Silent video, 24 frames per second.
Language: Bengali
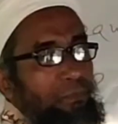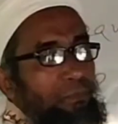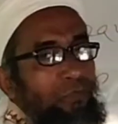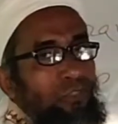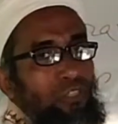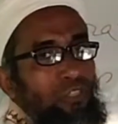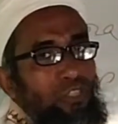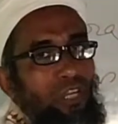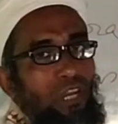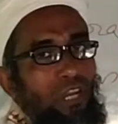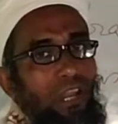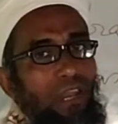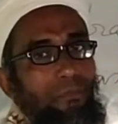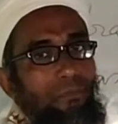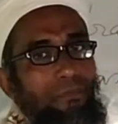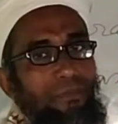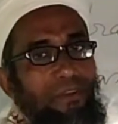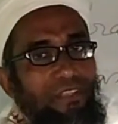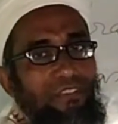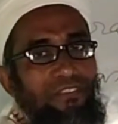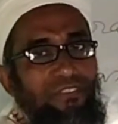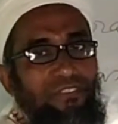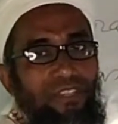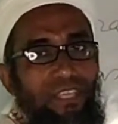প্রিপোজিশনাল
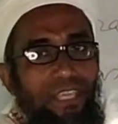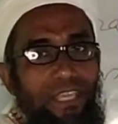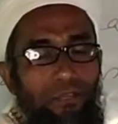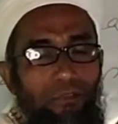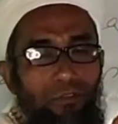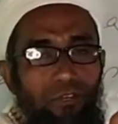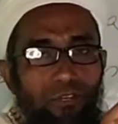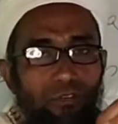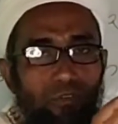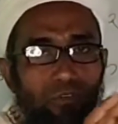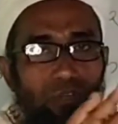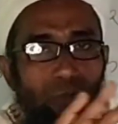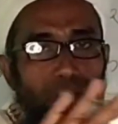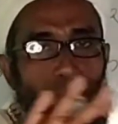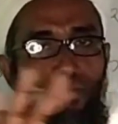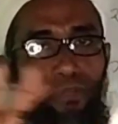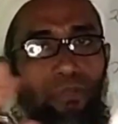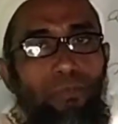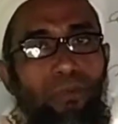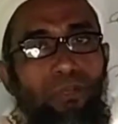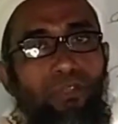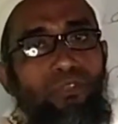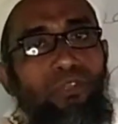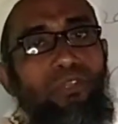ফ্রেস এগুলির কোনো
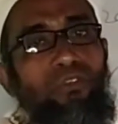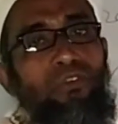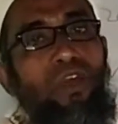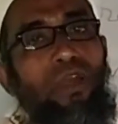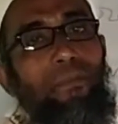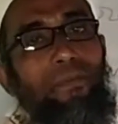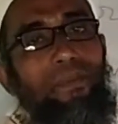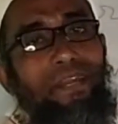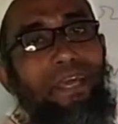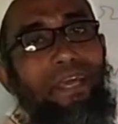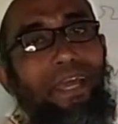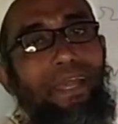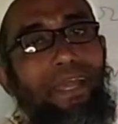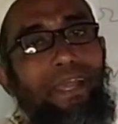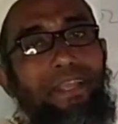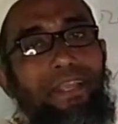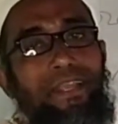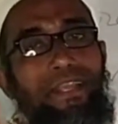পরিবর্তন হবে না